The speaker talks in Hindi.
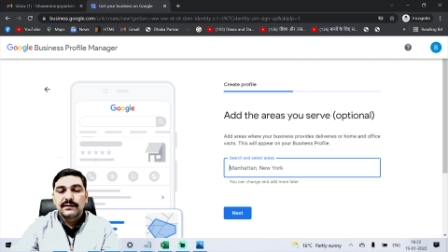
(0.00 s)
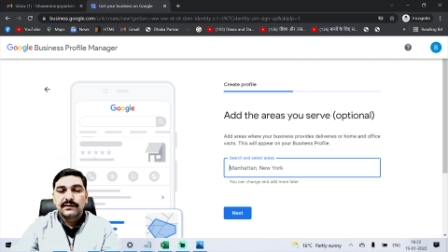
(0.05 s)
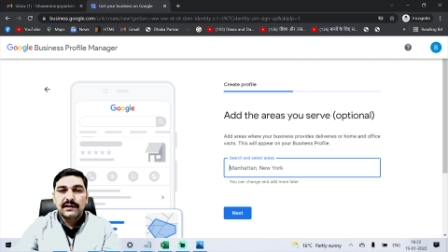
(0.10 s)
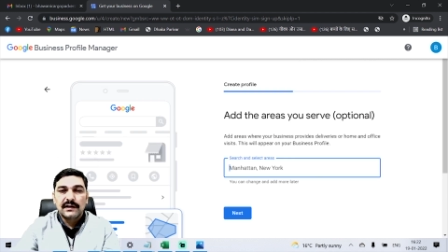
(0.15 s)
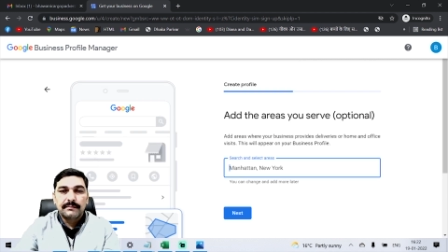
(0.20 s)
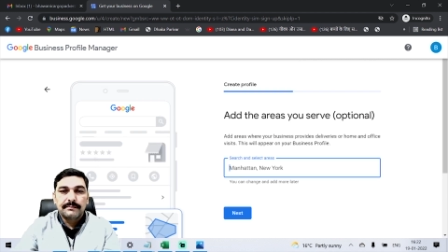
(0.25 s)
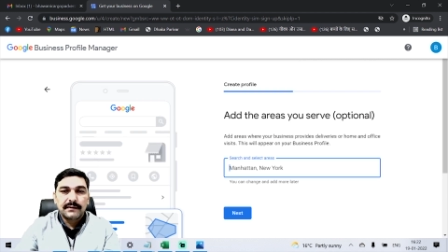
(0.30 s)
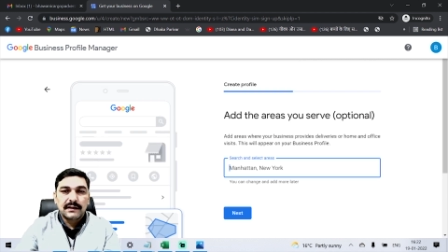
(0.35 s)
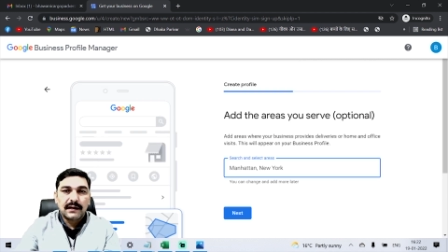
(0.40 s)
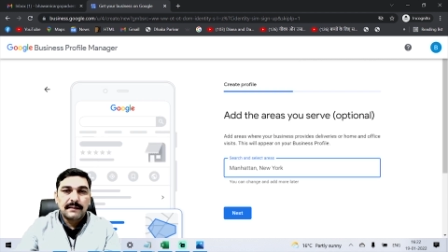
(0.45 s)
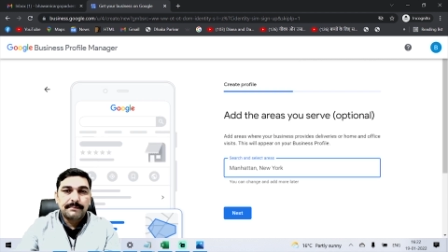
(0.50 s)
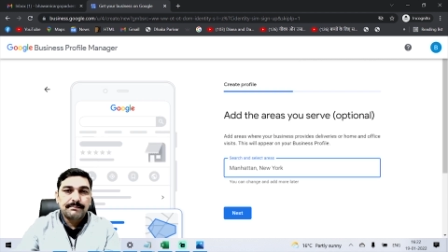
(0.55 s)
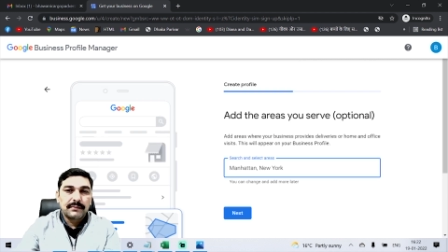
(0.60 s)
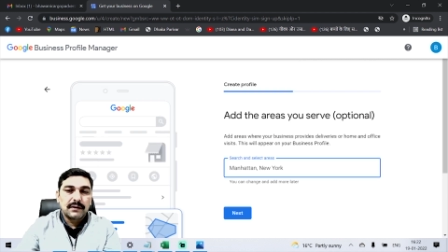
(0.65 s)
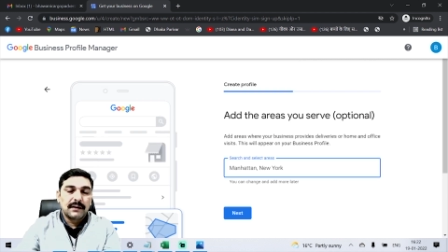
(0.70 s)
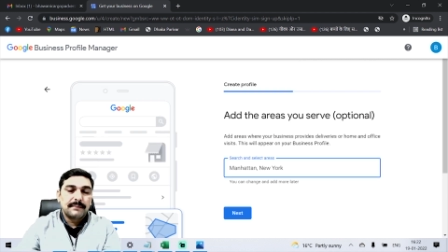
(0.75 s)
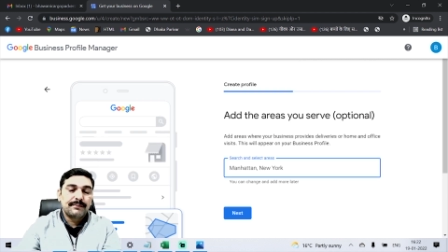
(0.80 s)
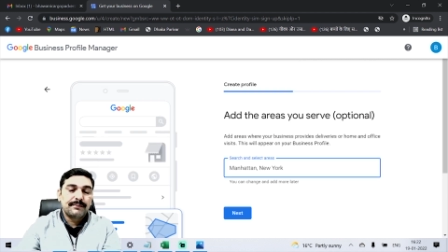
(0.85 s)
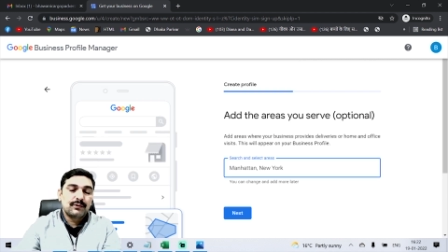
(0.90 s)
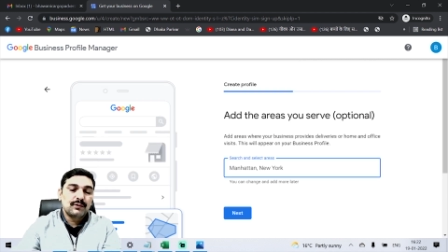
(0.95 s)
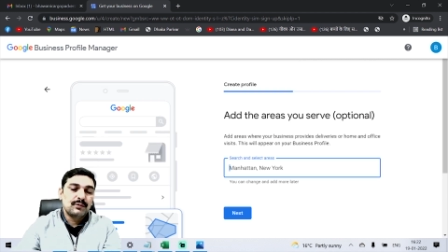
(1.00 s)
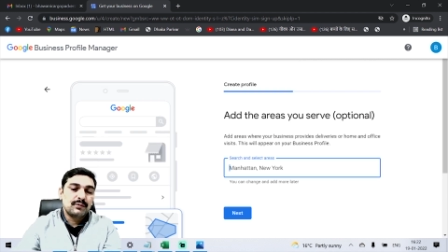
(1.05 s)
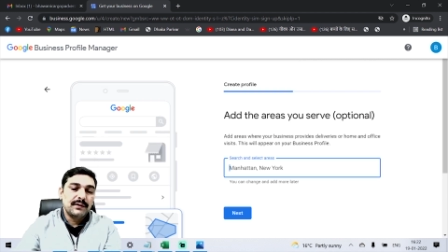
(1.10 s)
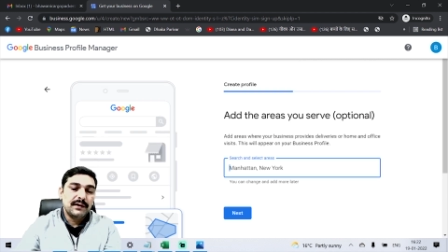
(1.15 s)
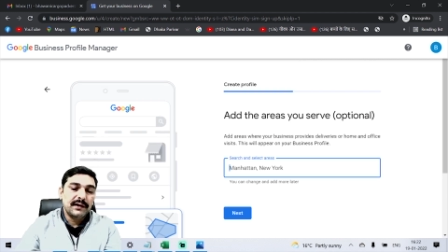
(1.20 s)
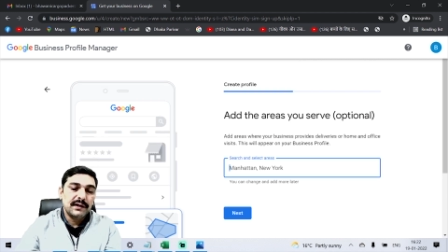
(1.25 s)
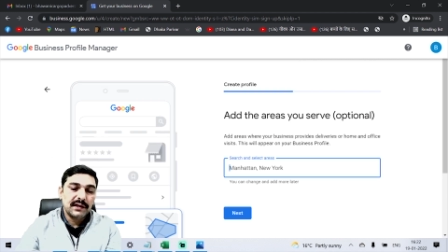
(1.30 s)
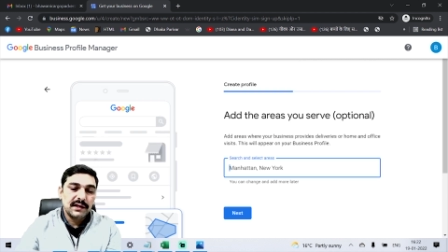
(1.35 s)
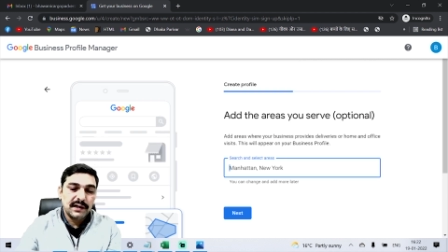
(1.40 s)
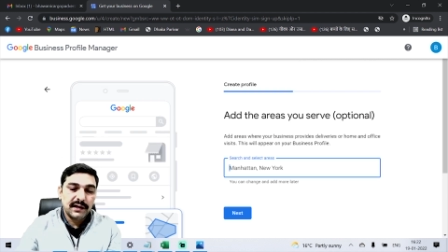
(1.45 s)
यहां पर आप अप टू
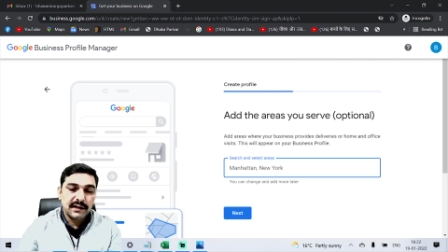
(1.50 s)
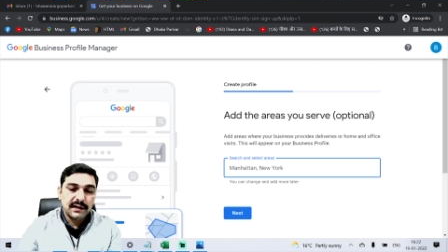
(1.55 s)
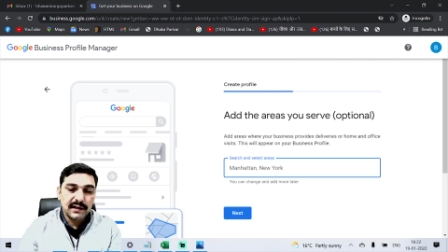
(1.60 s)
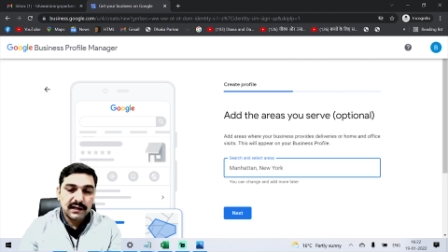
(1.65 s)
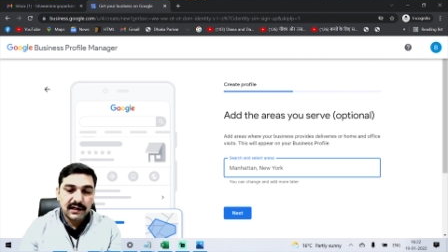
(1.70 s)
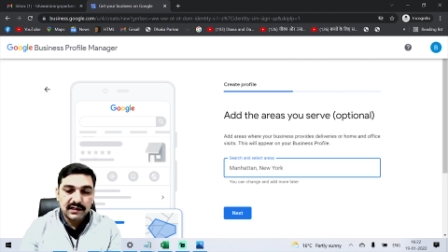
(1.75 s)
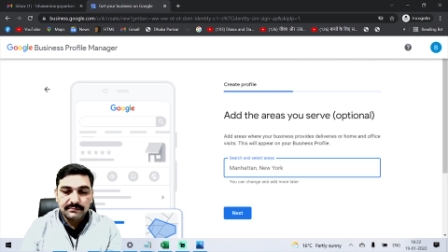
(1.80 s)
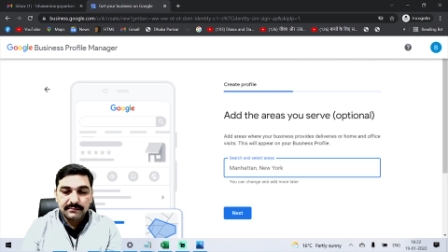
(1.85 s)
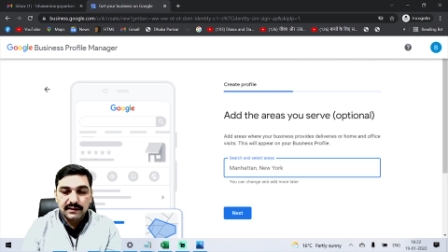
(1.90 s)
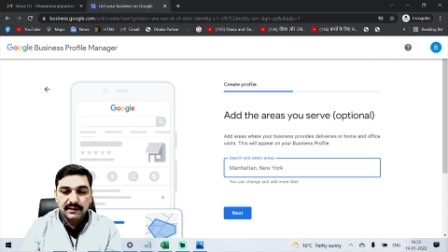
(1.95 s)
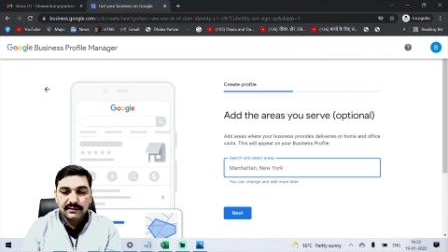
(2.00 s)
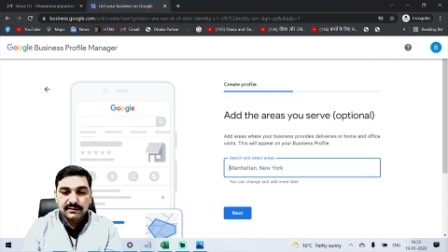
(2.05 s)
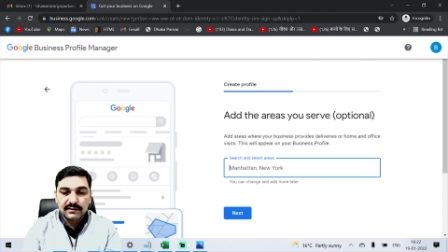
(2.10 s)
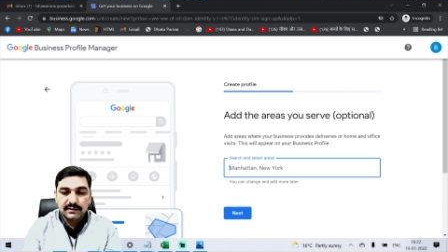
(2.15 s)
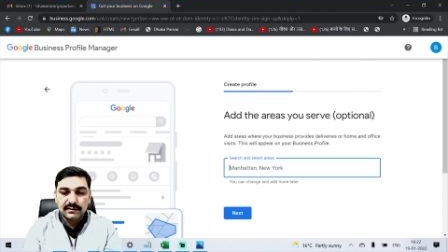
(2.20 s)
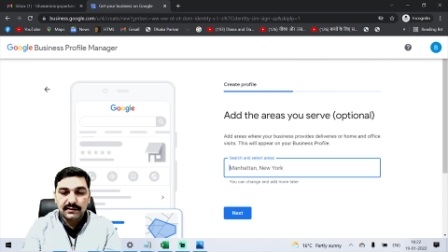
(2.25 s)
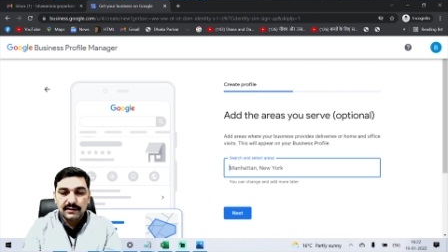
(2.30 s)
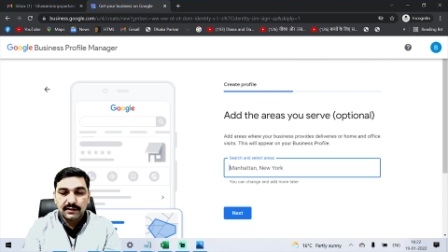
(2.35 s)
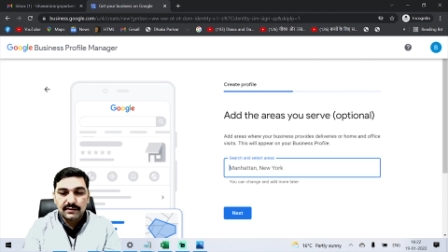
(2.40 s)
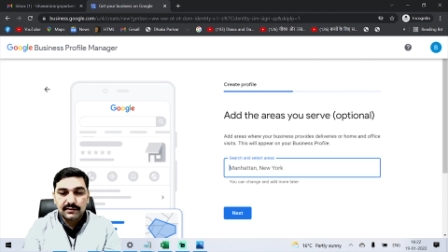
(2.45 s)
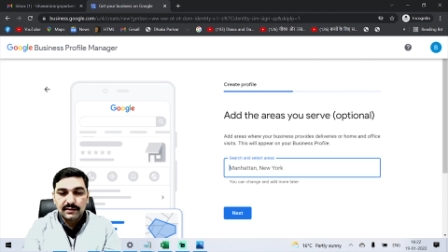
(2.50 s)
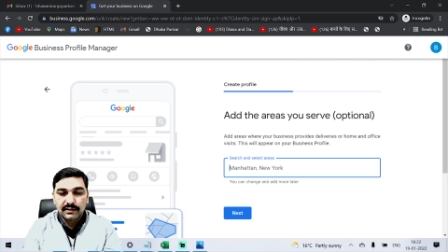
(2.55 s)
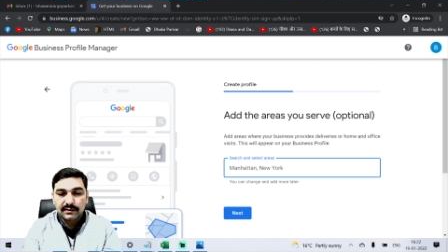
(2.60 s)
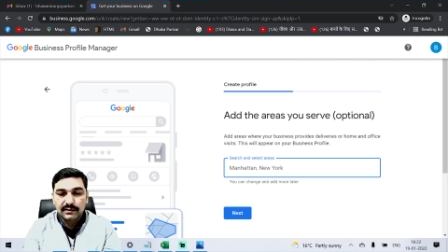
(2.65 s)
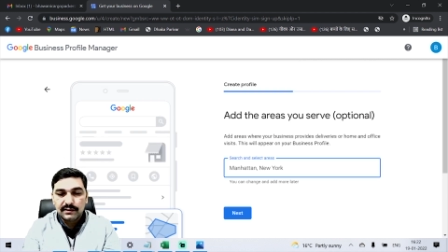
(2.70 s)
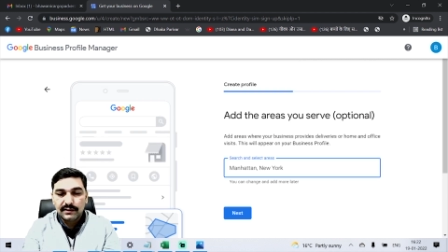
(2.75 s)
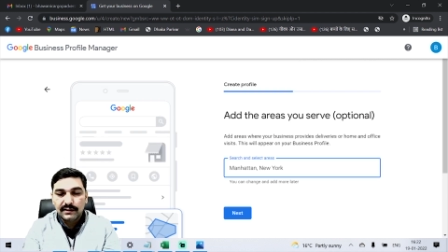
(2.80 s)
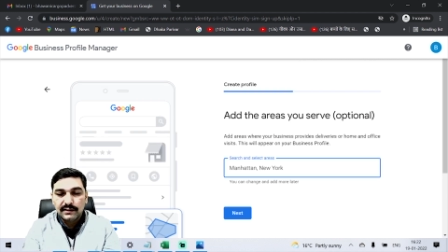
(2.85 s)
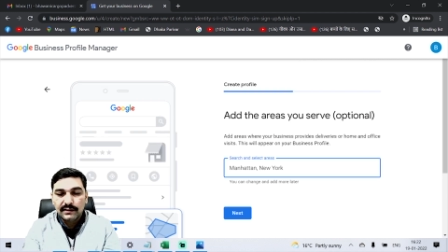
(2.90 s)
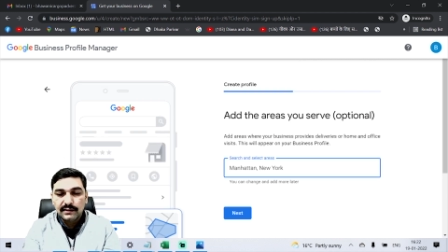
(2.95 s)
ट्वेंटी एरियाज मेंशन कर
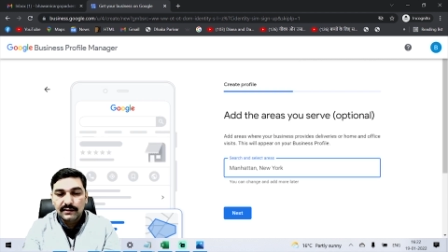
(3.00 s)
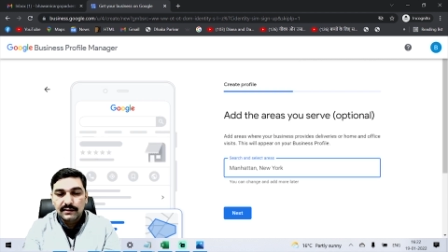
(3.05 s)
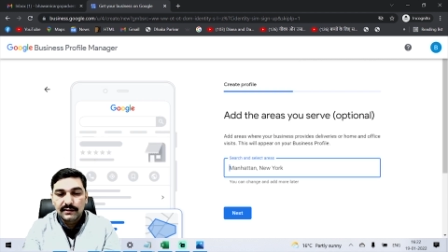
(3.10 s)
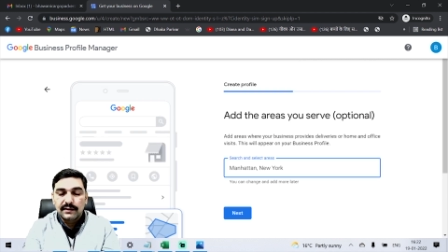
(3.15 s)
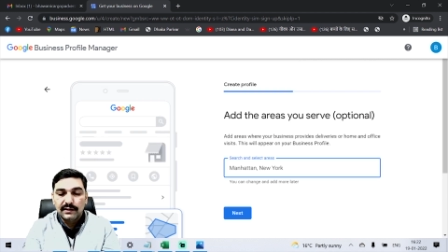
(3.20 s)
सकते हैं